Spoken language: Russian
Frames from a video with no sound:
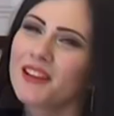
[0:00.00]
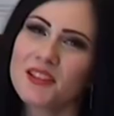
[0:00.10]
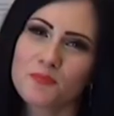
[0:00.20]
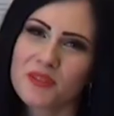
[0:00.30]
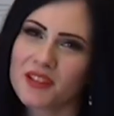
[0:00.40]

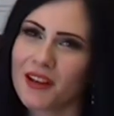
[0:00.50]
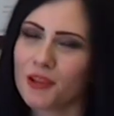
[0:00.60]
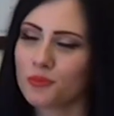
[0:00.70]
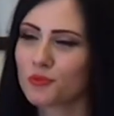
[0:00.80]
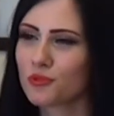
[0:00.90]
не
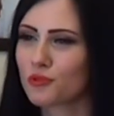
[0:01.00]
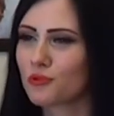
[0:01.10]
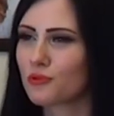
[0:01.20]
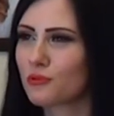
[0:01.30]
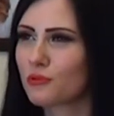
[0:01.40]
специально, потому
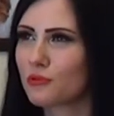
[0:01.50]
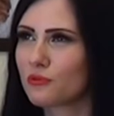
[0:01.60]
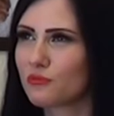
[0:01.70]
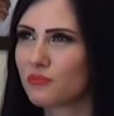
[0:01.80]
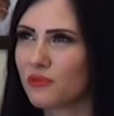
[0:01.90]

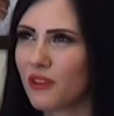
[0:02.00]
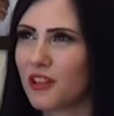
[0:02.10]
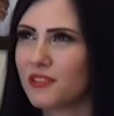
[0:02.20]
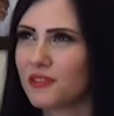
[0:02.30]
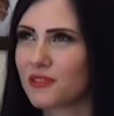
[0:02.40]
что
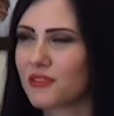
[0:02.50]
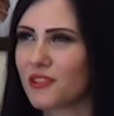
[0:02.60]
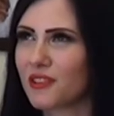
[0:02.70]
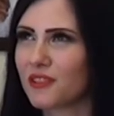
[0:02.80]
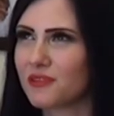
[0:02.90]
бывают
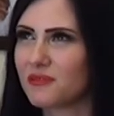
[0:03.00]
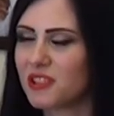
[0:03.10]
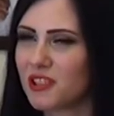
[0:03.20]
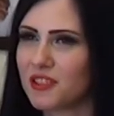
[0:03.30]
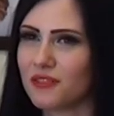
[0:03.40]
иногда
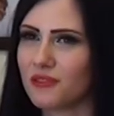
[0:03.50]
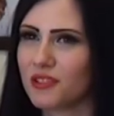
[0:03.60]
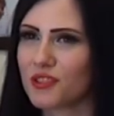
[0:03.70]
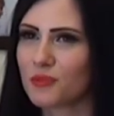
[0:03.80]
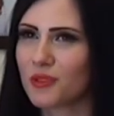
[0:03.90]

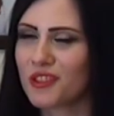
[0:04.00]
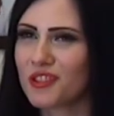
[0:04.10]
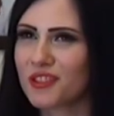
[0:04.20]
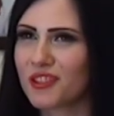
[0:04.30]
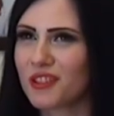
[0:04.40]
негативные
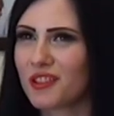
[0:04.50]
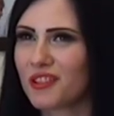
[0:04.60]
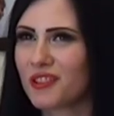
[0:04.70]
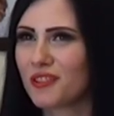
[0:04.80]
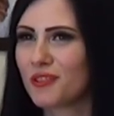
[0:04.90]
смс
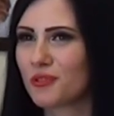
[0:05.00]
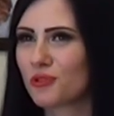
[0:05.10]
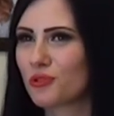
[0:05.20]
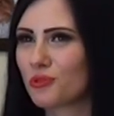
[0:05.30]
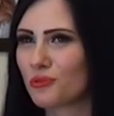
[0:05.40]

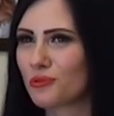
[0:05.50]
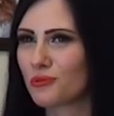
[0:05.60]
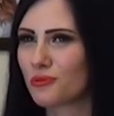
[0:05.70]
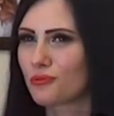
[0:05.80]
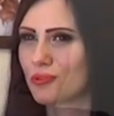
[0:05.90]
что
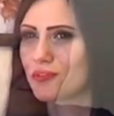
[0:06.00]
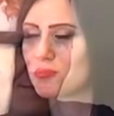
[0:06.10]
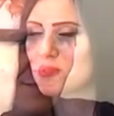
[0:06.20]
вот вы мне...